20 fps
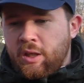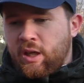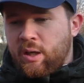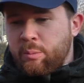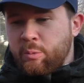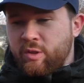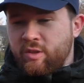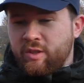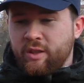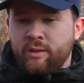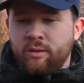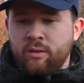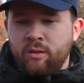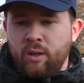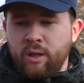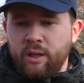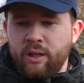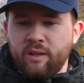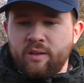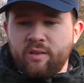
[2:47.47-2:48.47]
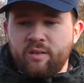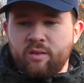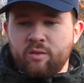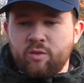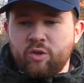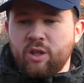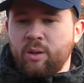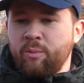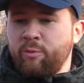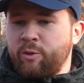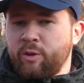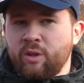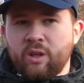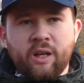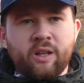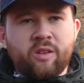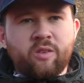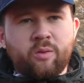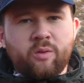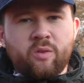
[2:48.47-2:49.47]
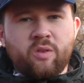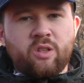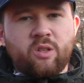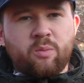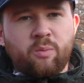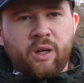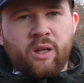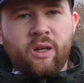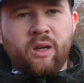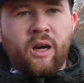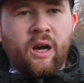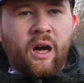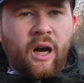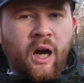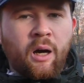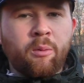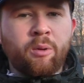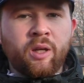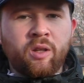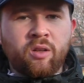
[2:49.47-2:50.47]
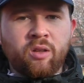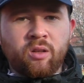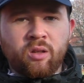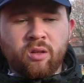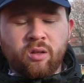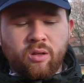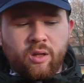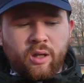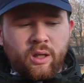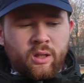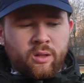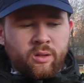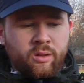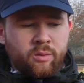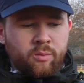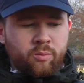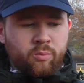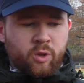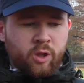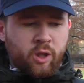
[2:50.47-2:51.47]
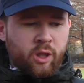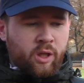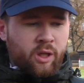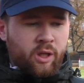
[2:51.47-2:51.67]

haben uns dann jetzt einen Stamm von 23 Mann erarbeitet. Ja, ähm,